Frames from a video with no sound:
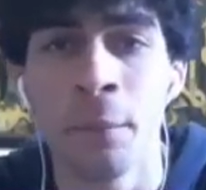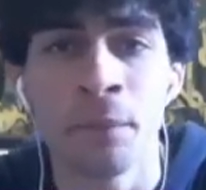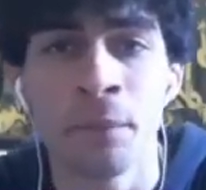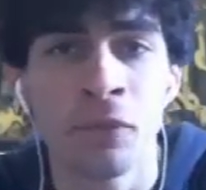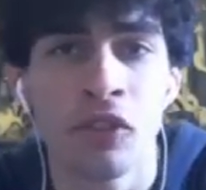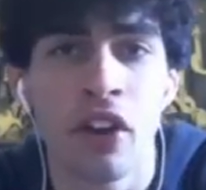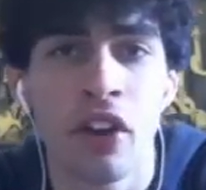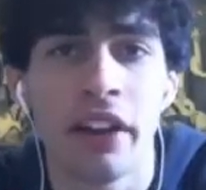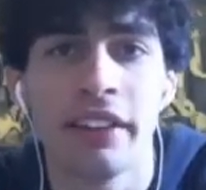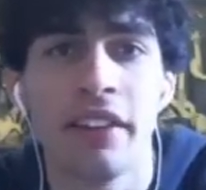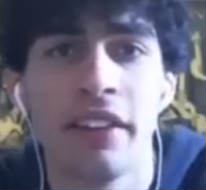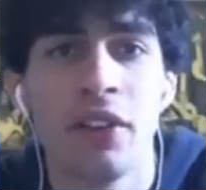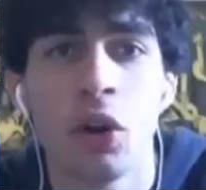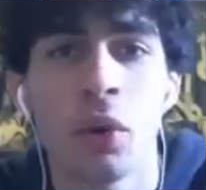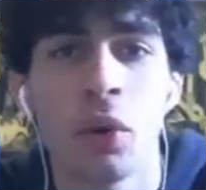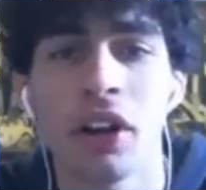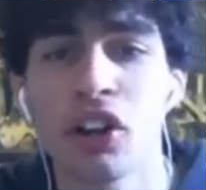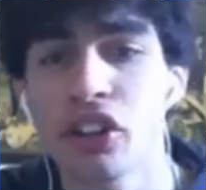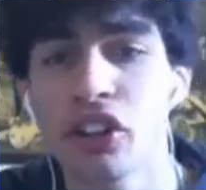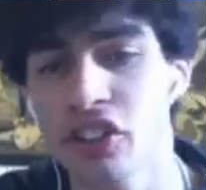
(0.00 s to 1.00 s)
Cioè,
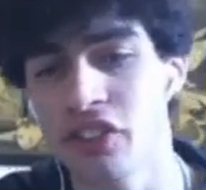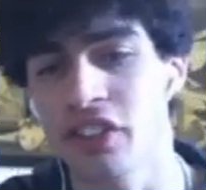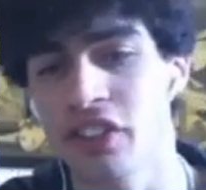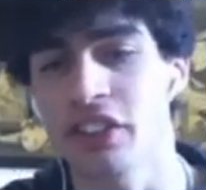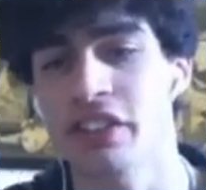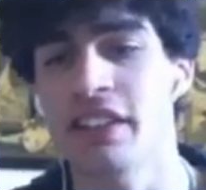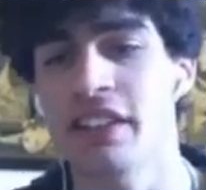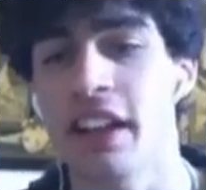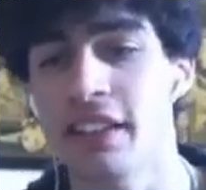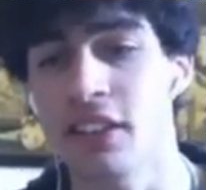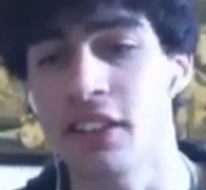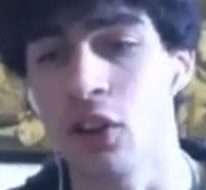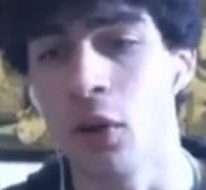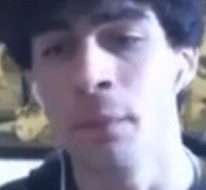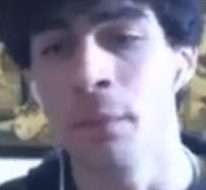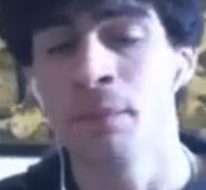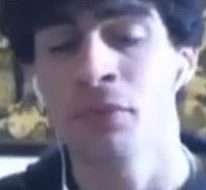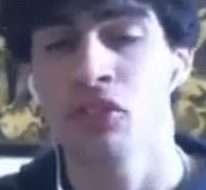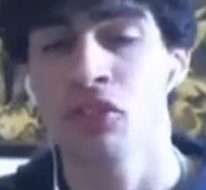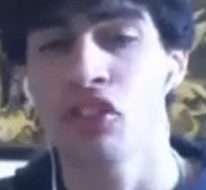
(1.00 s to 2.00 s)
davvero qualcosa di fantastico.
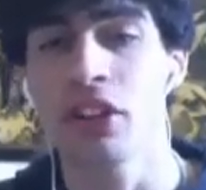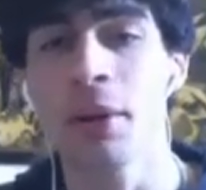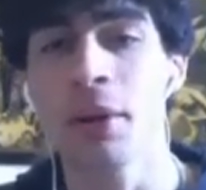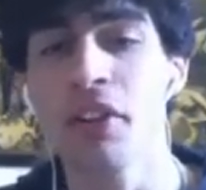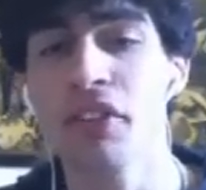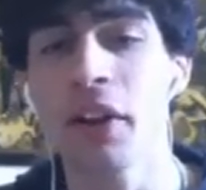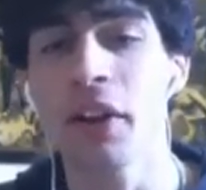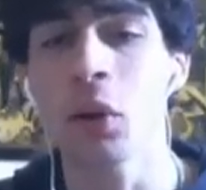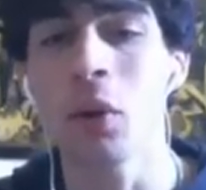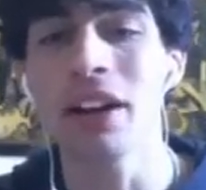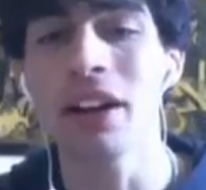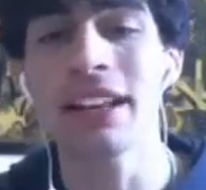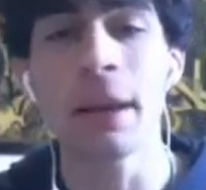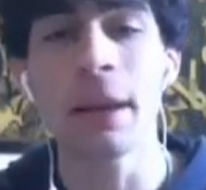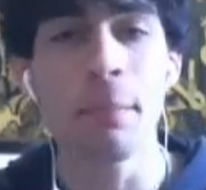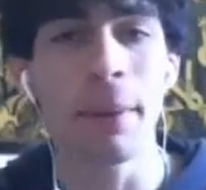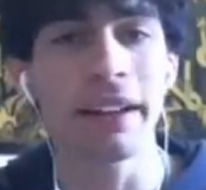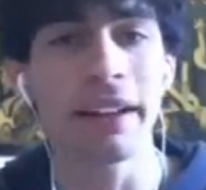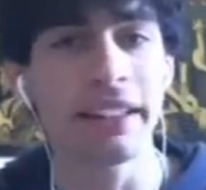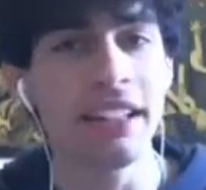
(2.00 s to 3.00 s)
Ci andiamo a fare
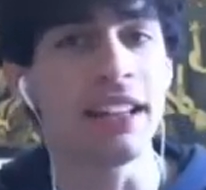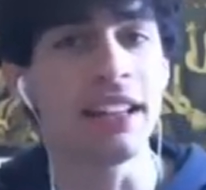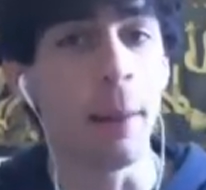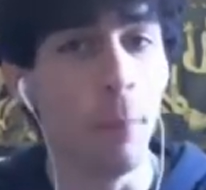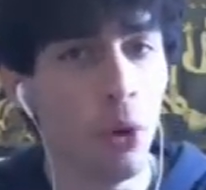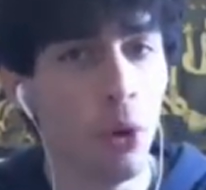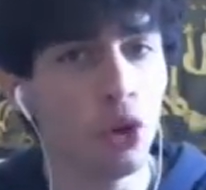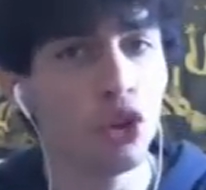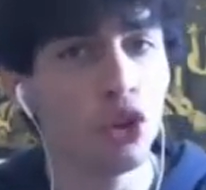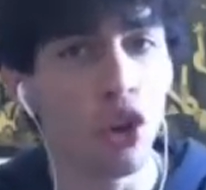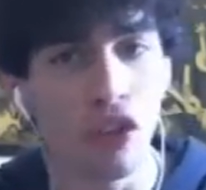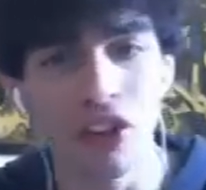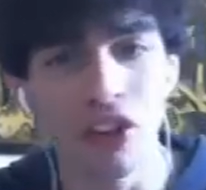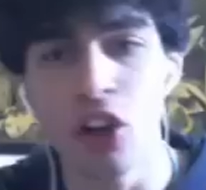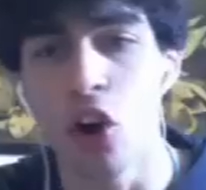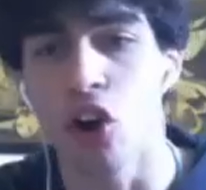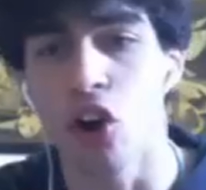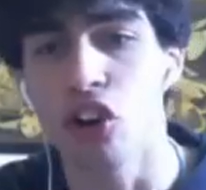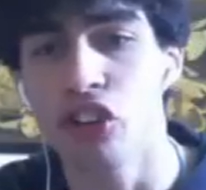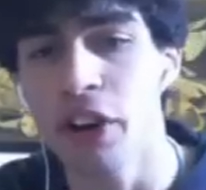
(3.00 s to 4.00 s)
qualche partita molto
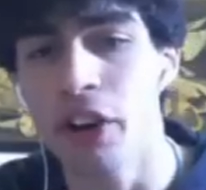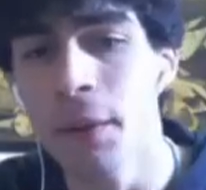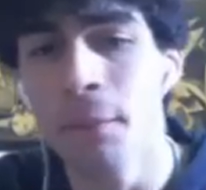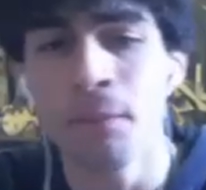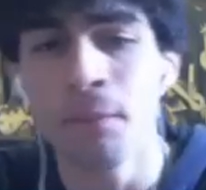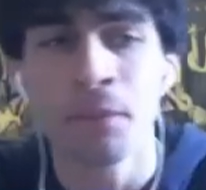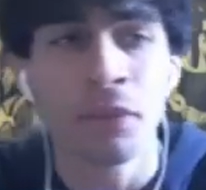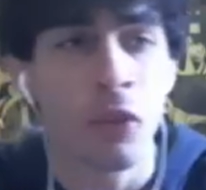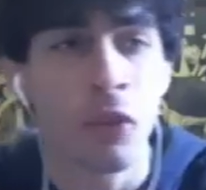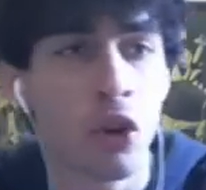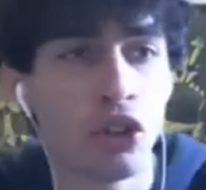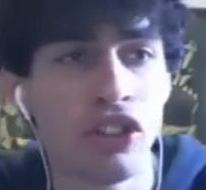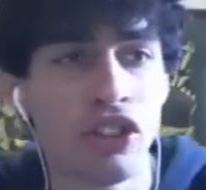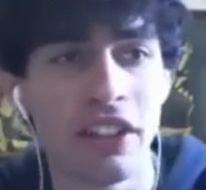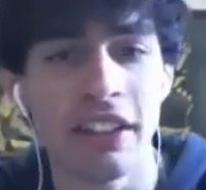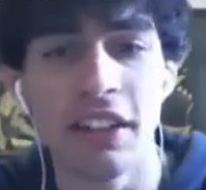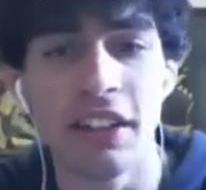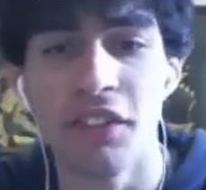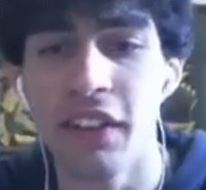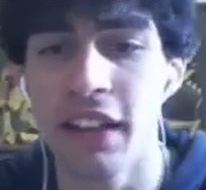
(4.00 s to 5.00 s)
veloce,
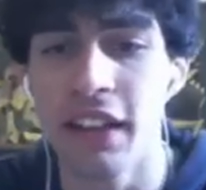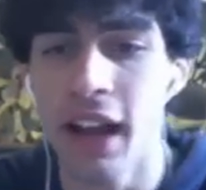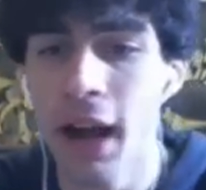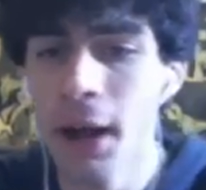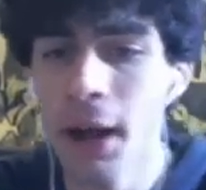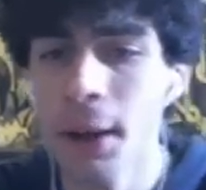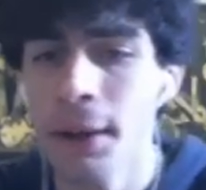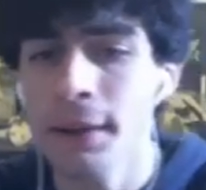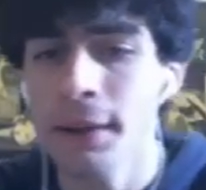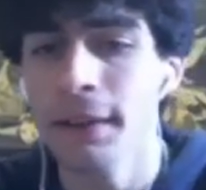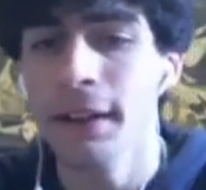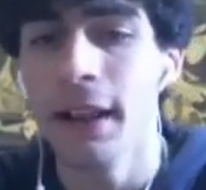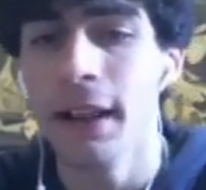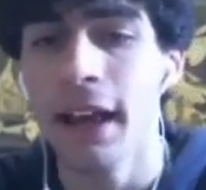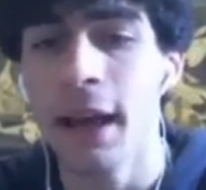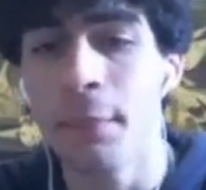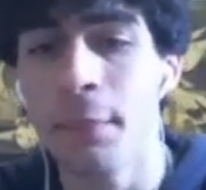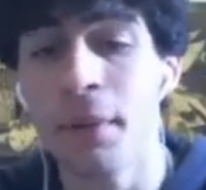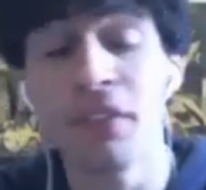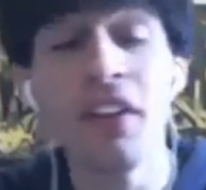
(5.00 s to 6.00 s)
così di fila,
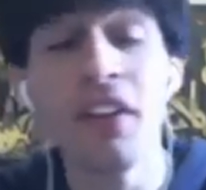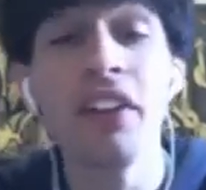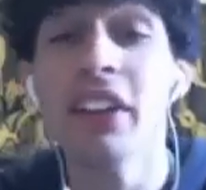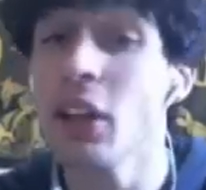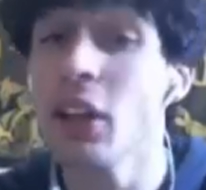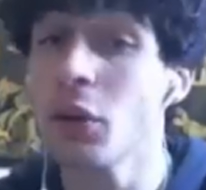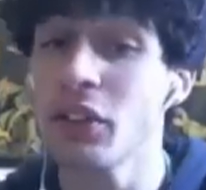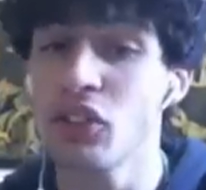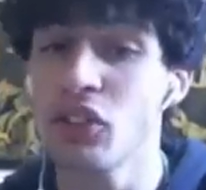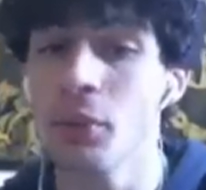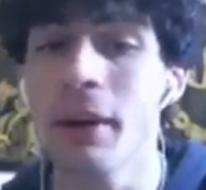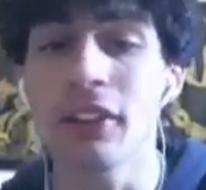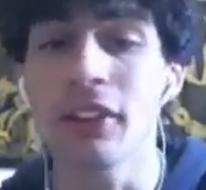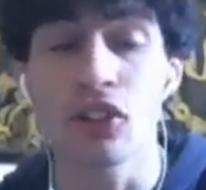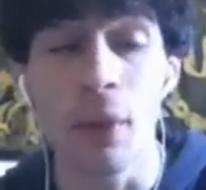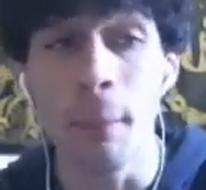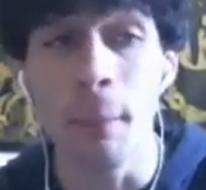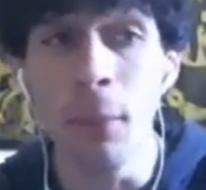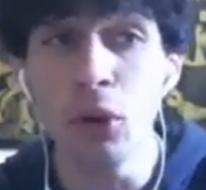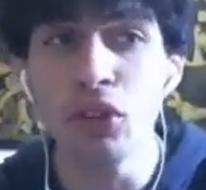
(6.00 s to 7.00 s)
eh, per farvi vedere questo
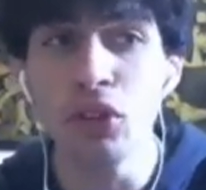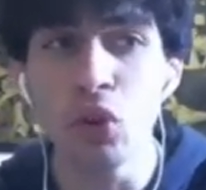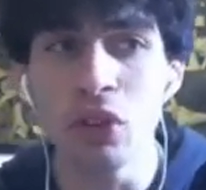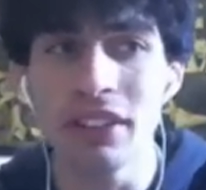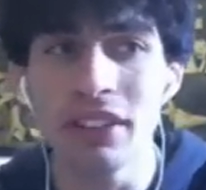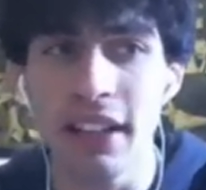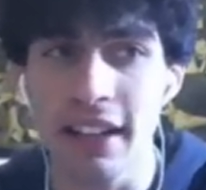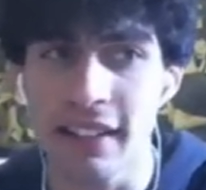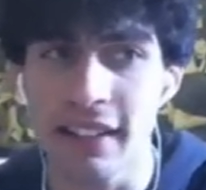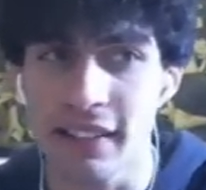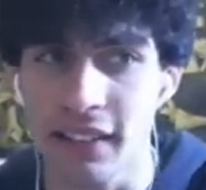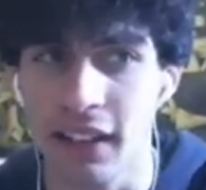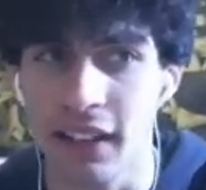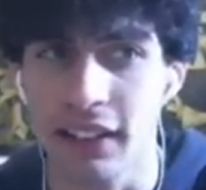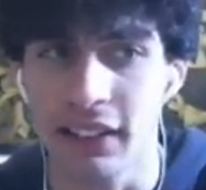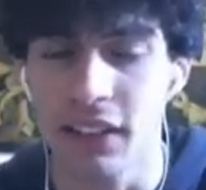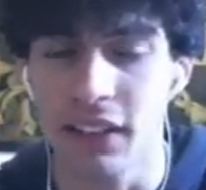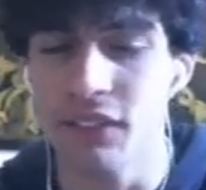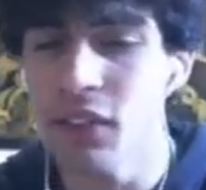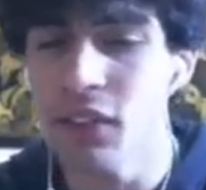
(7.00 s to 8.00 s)
mazzo. È molto interessante.